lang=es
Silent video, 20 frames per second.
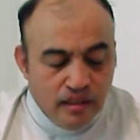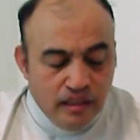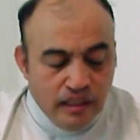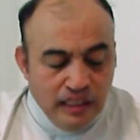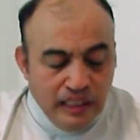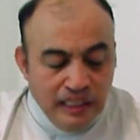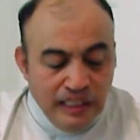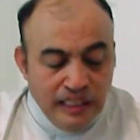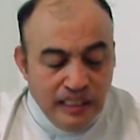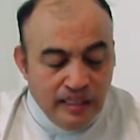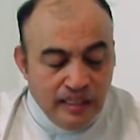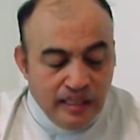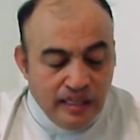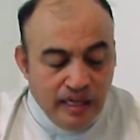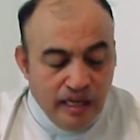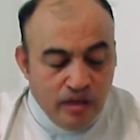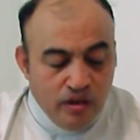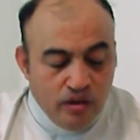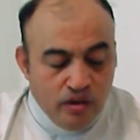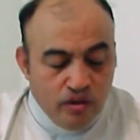Y le
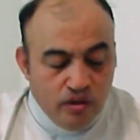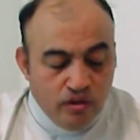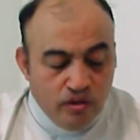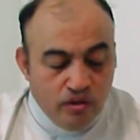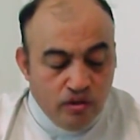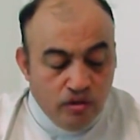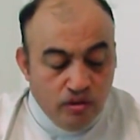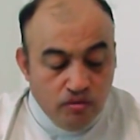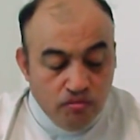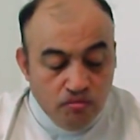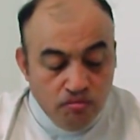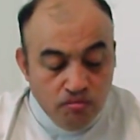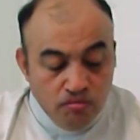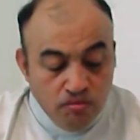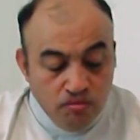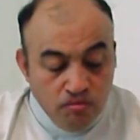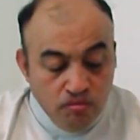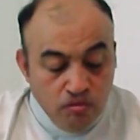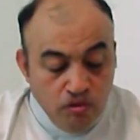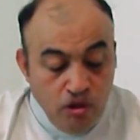dijeron,
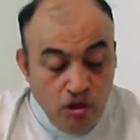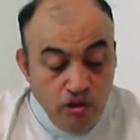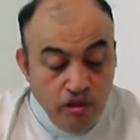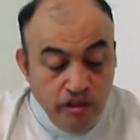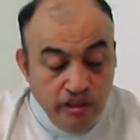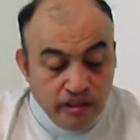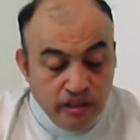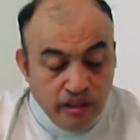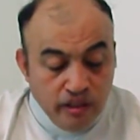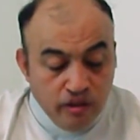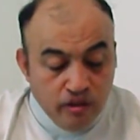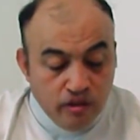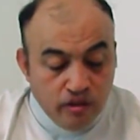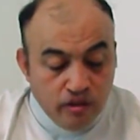¿dónde, Señor?